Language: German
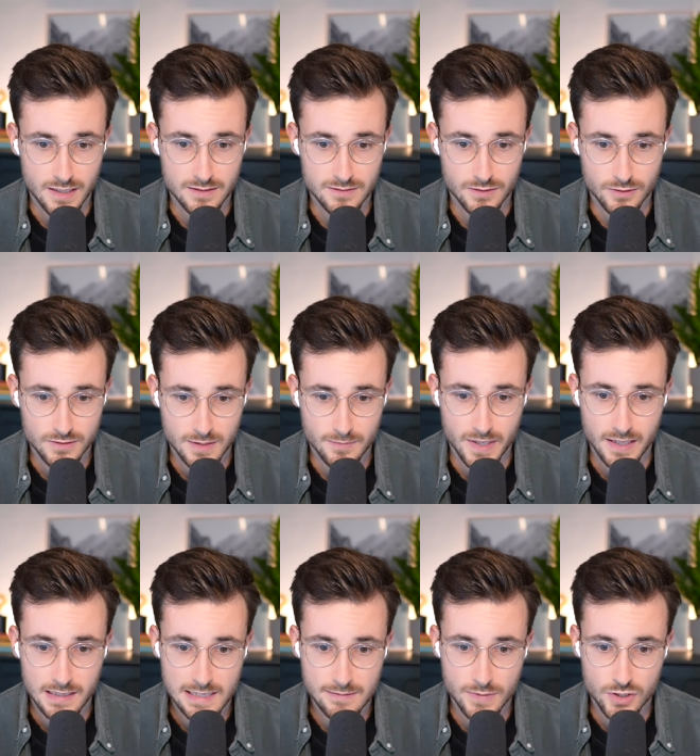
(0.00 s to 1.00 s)
Ja? Also auch
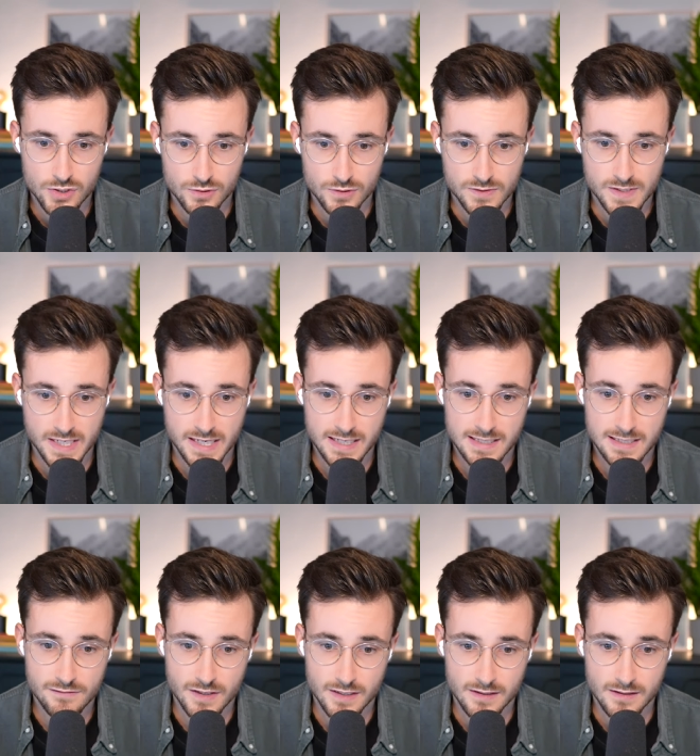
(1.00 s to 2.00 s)
Thema Klimaschutz,
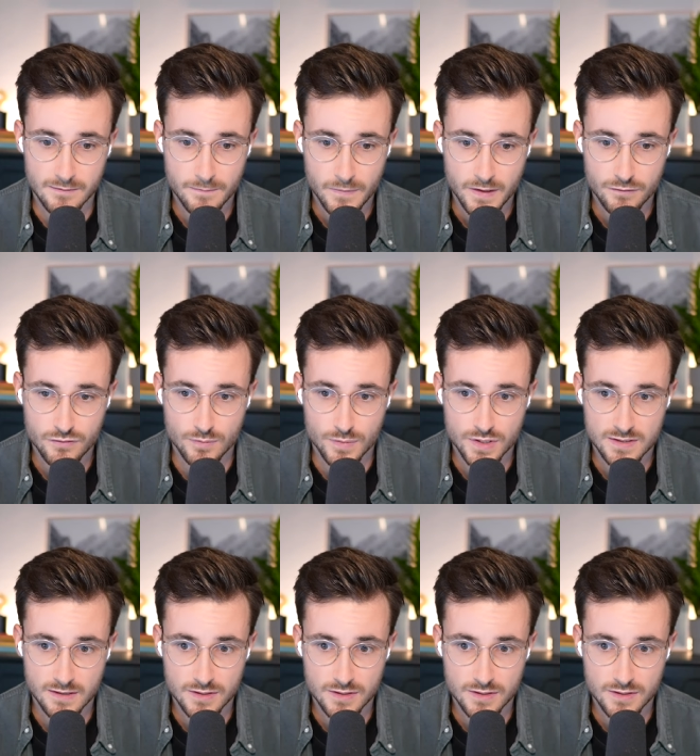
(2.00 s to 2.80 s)
Energiewende, für mich sehr